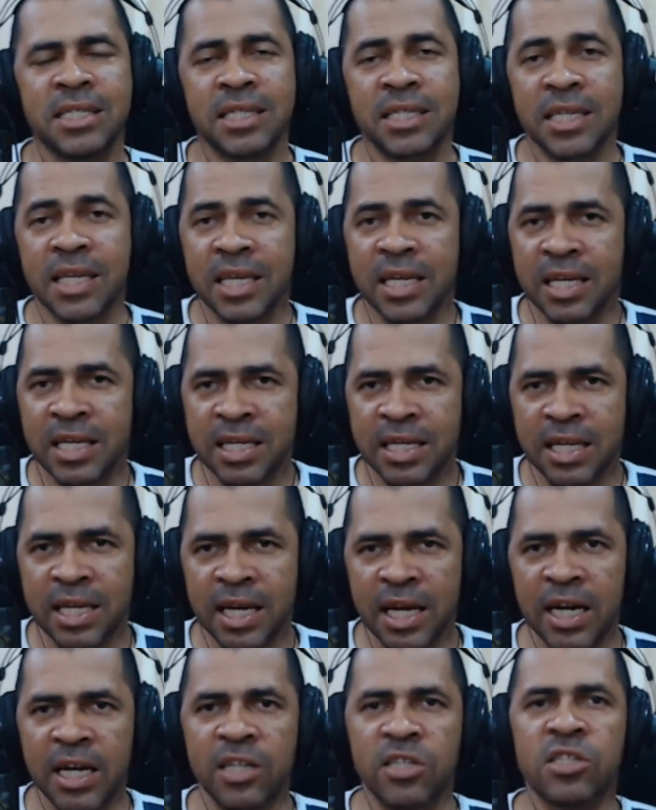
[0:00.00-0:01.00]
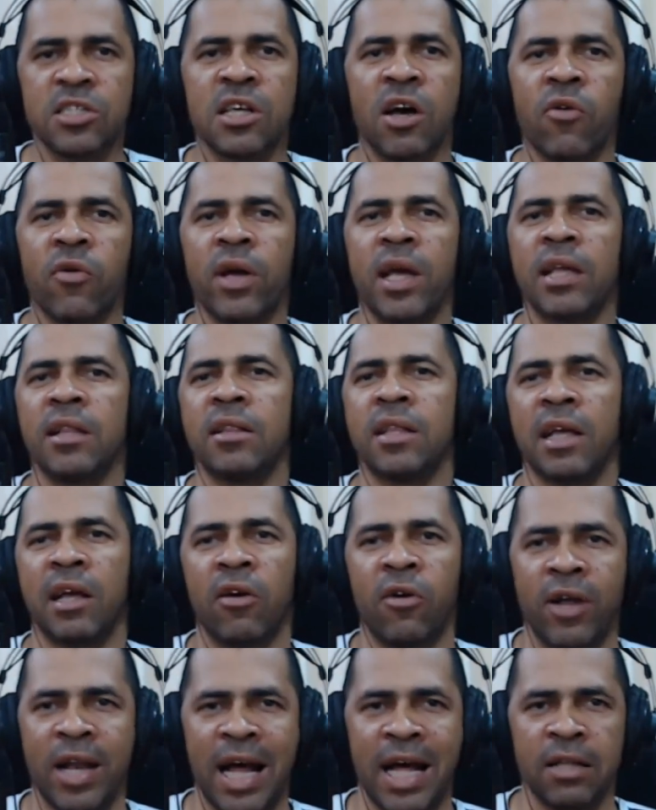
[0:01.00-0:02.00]
que, que antes alguém tenha
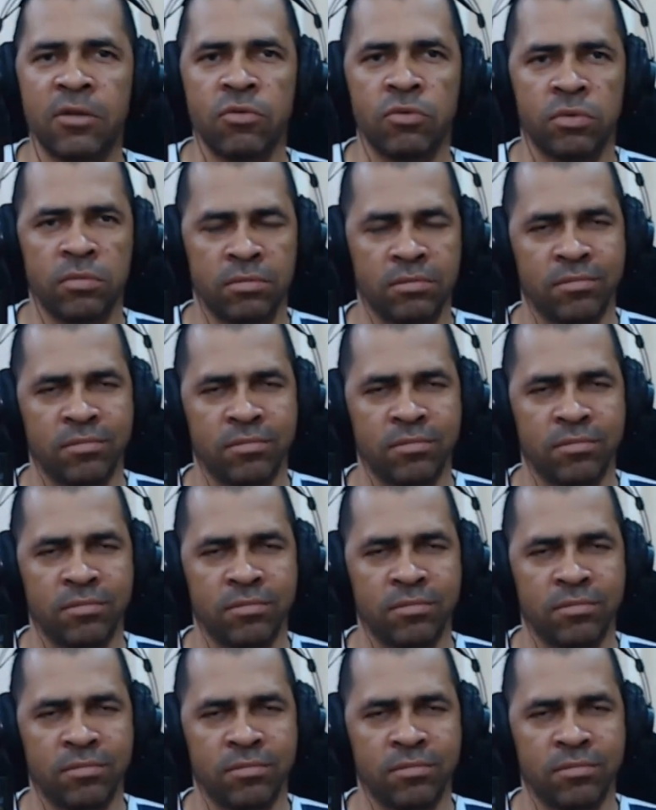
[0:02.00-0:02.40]
orado.